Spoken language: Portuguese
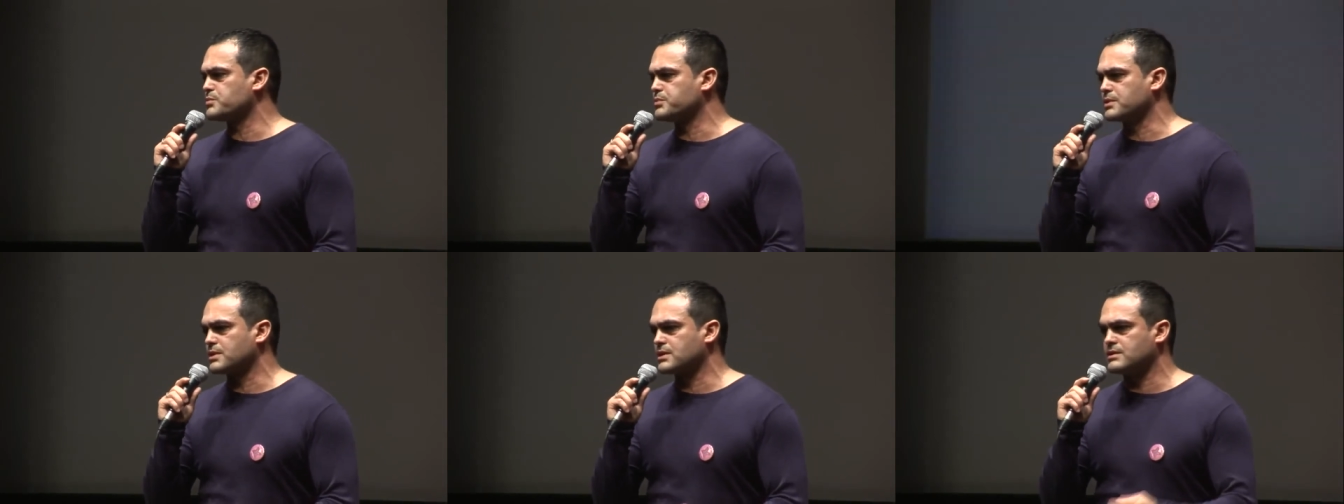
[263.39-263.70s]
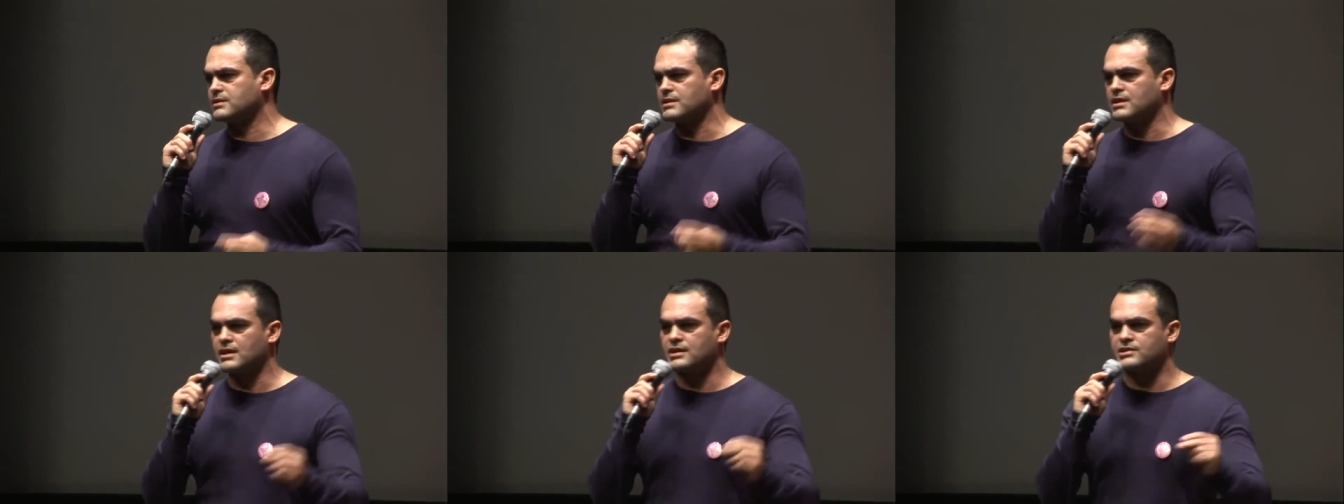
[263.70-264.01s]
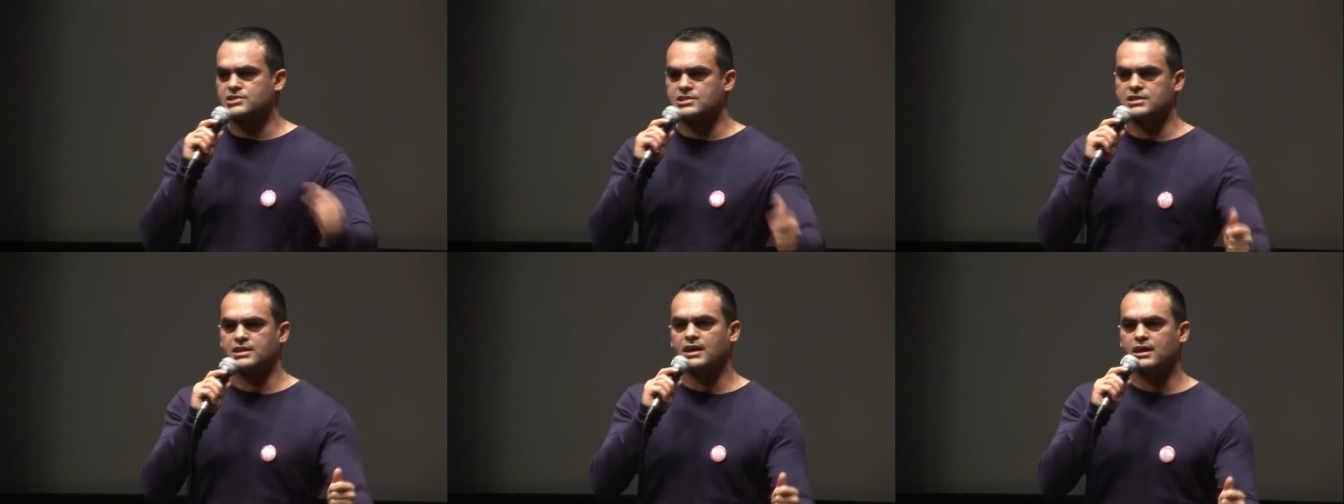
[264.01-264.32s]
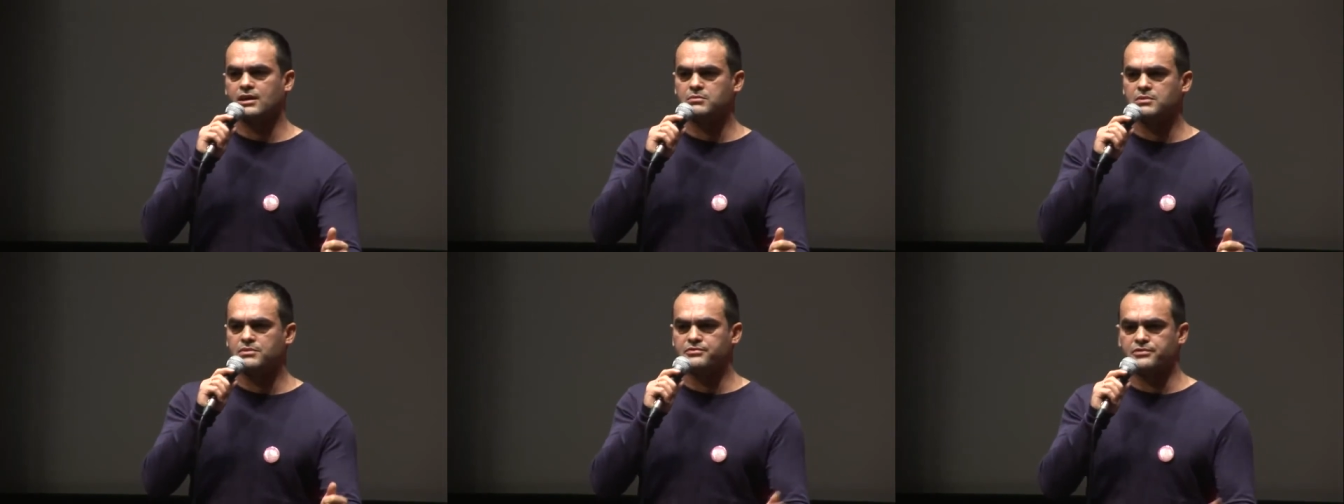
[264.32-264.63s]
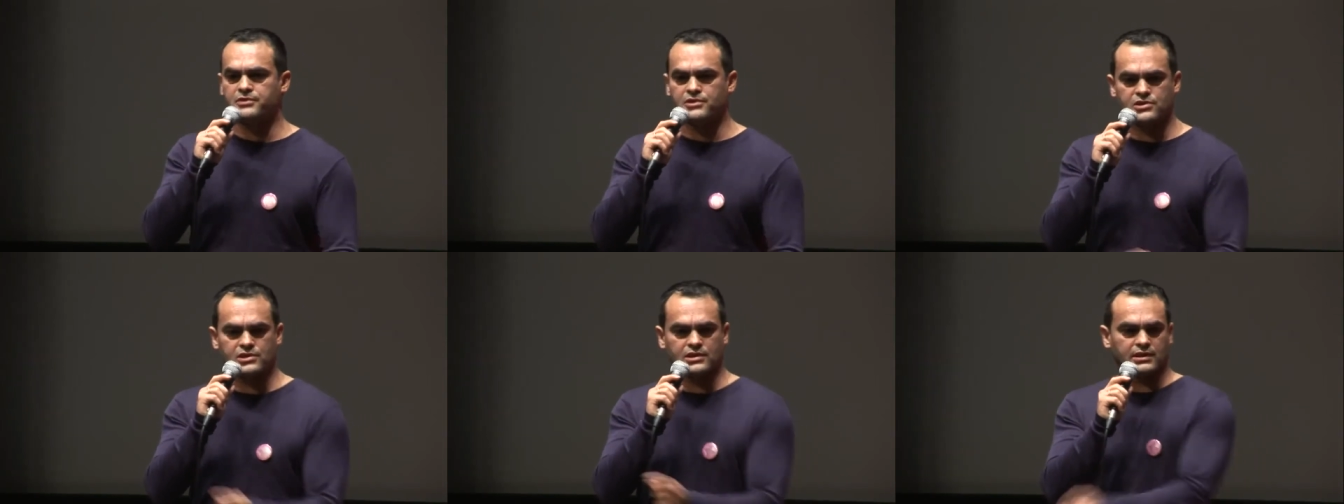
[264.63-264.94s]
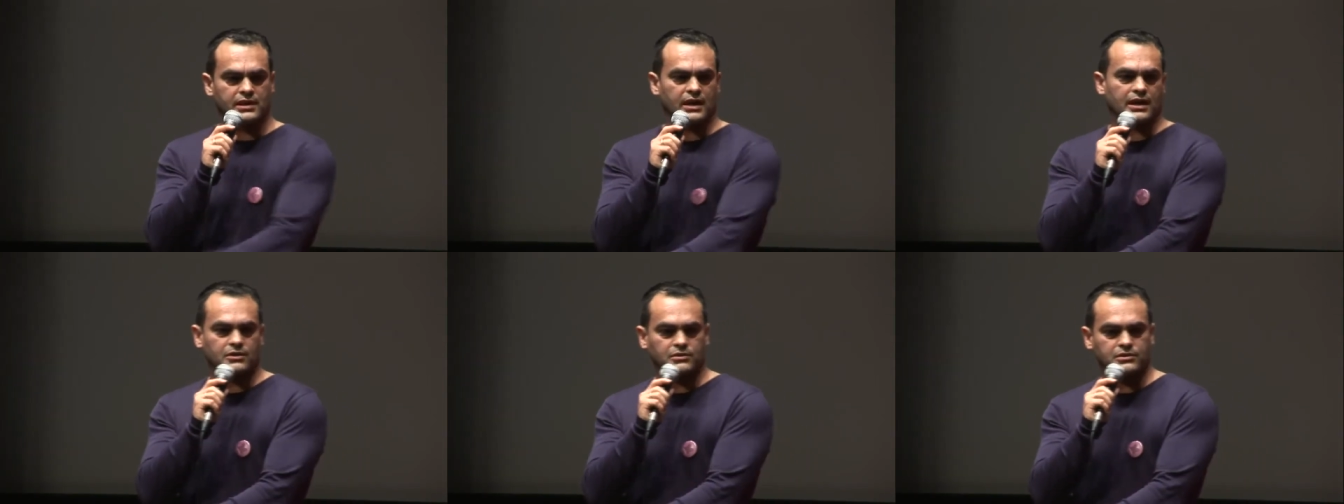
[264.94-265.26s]
porque tinha que desligar uma ficha e
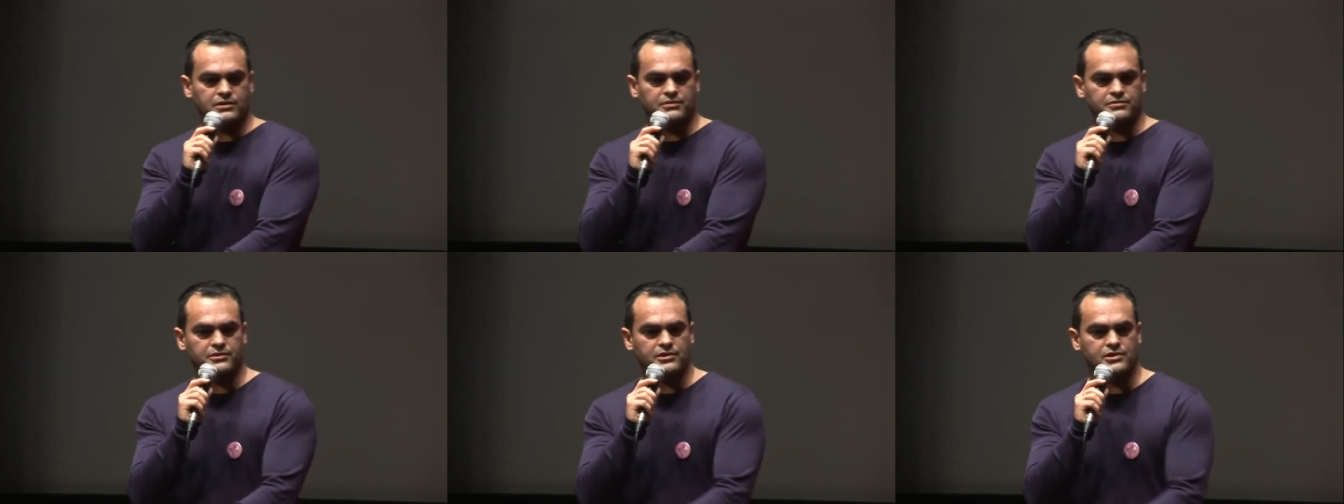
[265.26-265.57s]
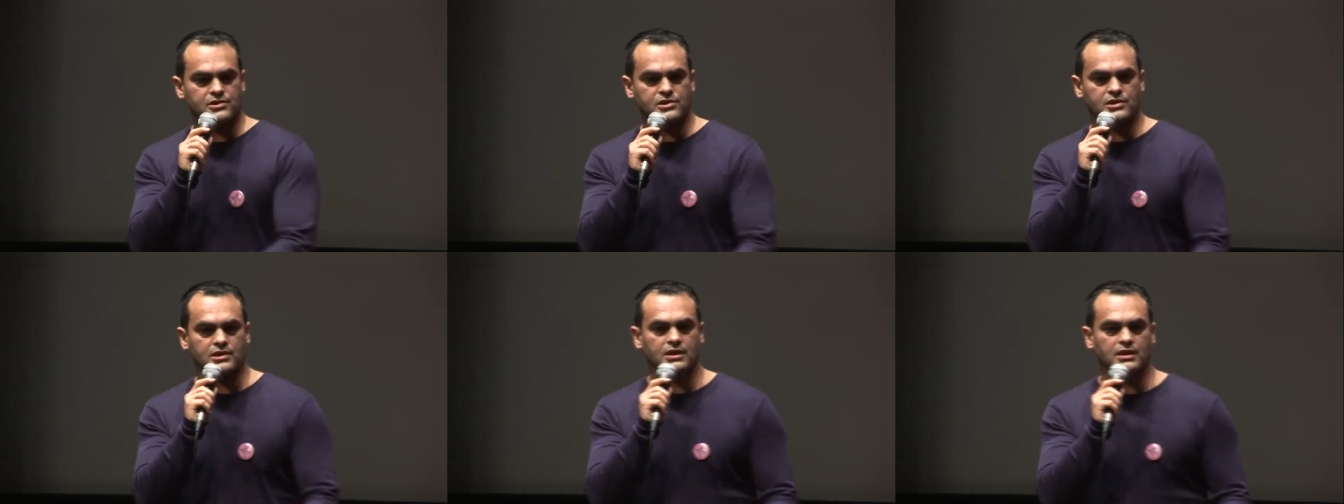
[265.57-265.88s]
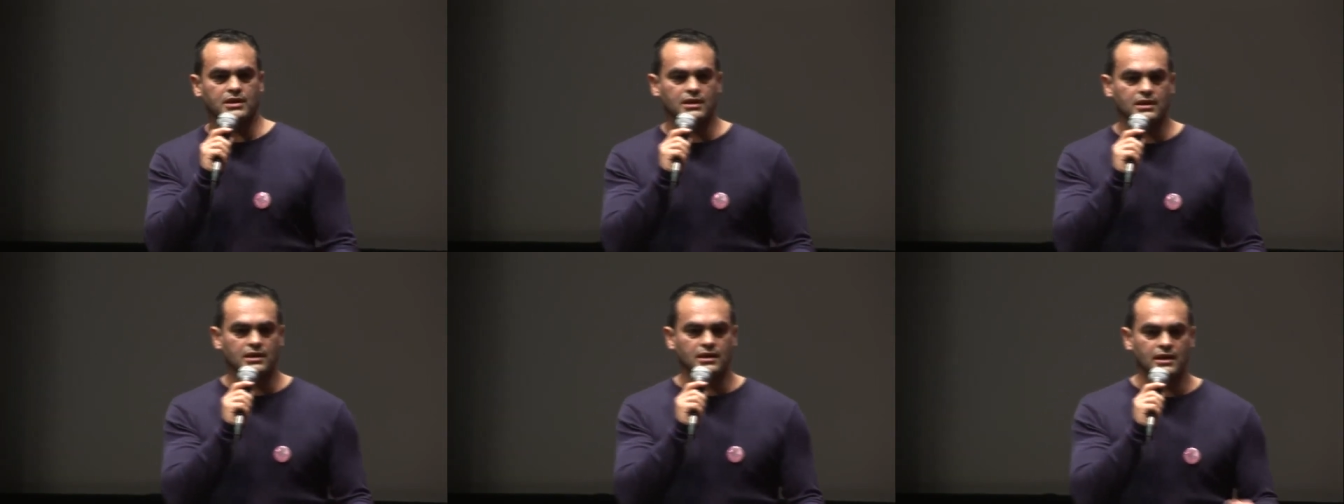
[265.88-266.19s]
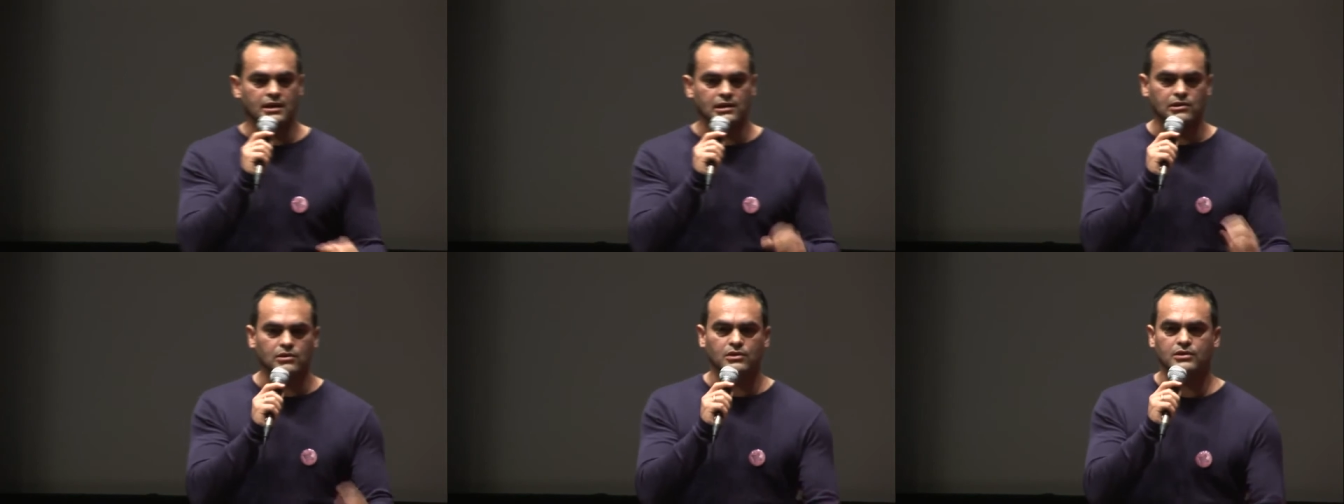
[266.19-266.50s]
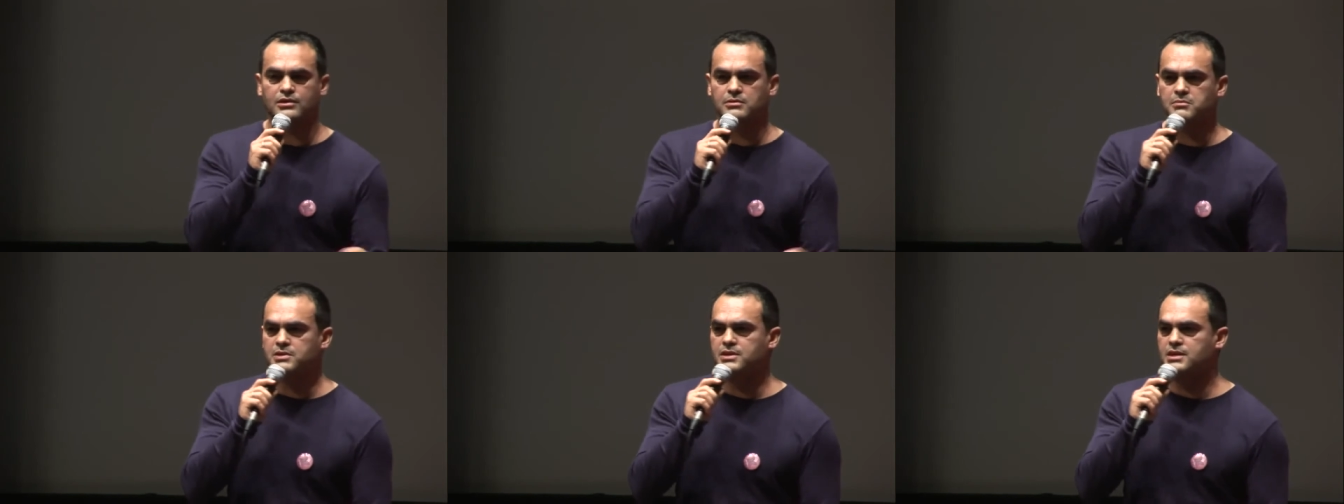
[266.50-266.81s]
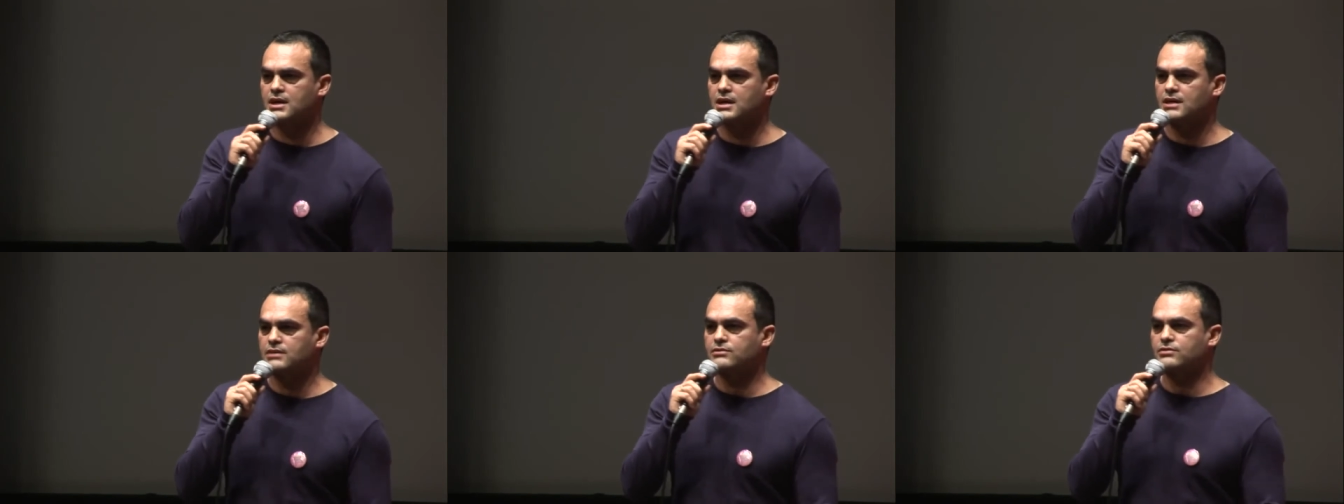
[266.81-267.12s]
ligar outra ficha e era logo de
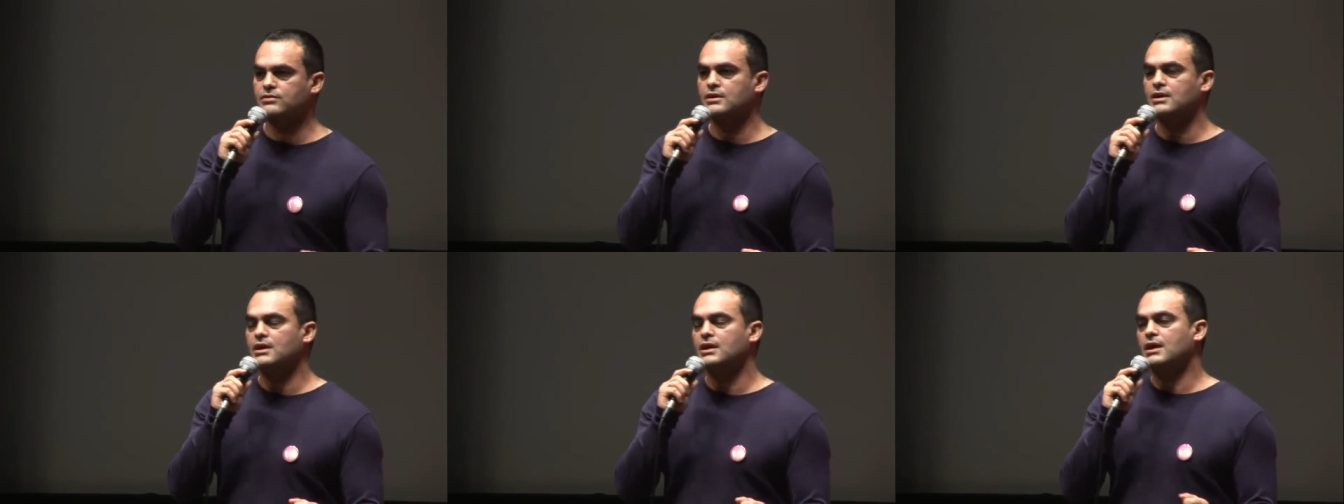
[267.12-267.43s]
imediato,